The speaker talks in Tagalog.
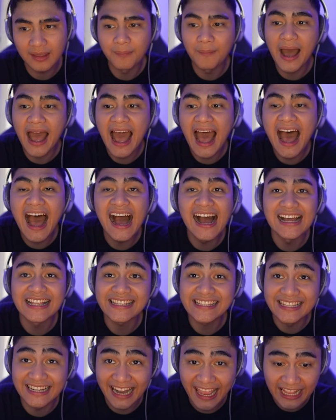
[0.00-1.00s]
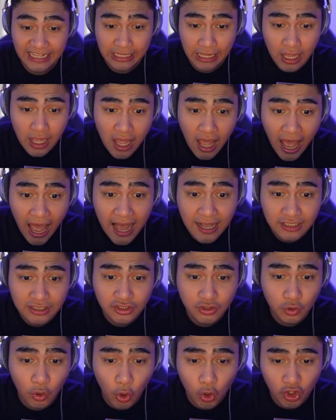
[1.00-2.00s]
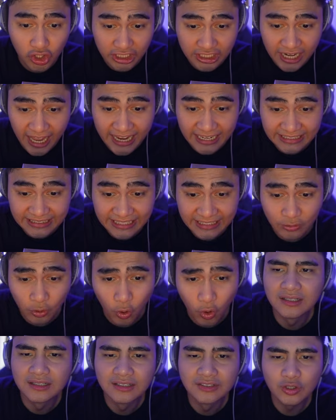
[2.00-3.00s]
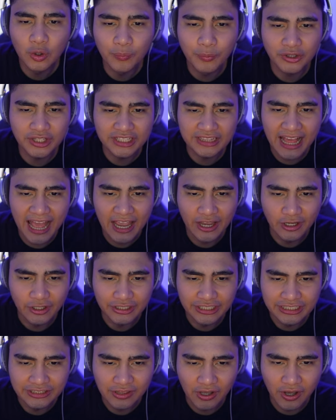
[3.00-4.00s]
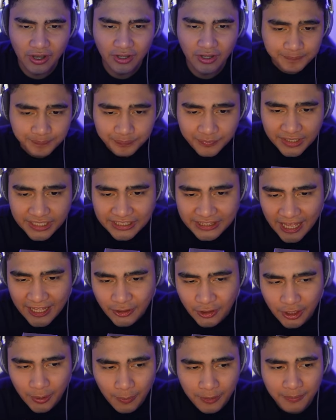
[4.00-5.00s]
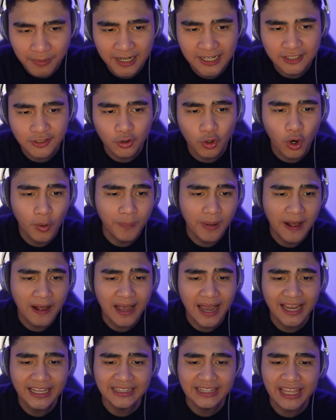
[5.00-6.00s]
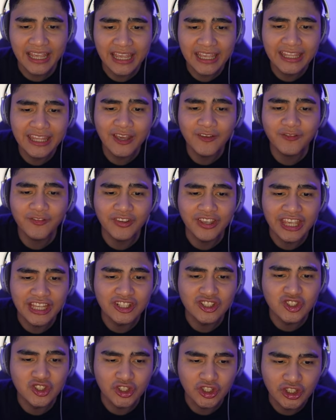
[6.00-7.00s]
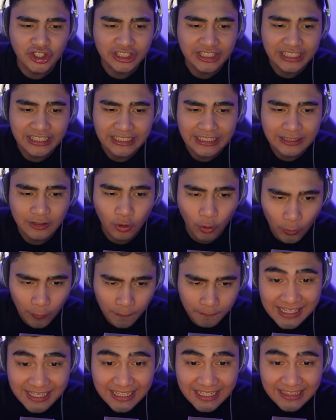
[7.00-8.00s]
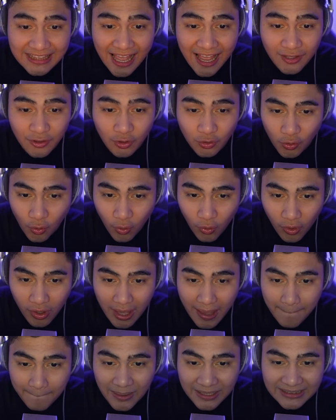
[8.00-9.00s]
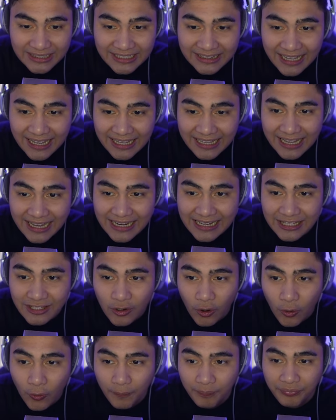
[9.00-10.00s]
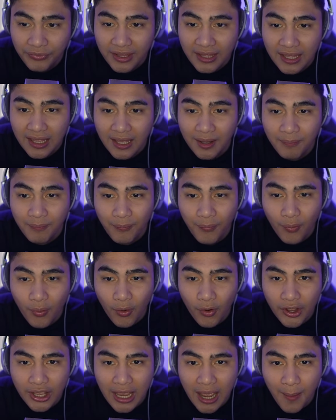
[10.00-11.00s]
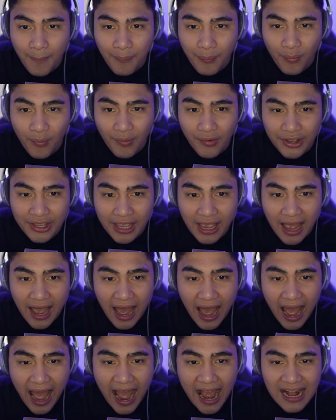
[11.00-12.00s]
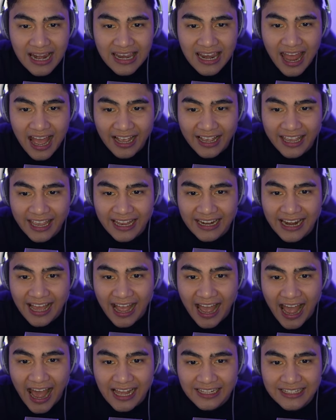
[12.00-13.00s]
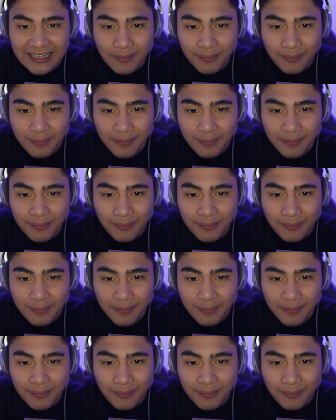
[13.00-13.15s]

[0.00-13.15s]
Maangas rin ang storyline nito. So, punta tayo dito. Kita nyo naman mga tropa, kahit AFK journey ito. Kita nyo to, pag tinanggal nyo Buya buya, ang laki ng ating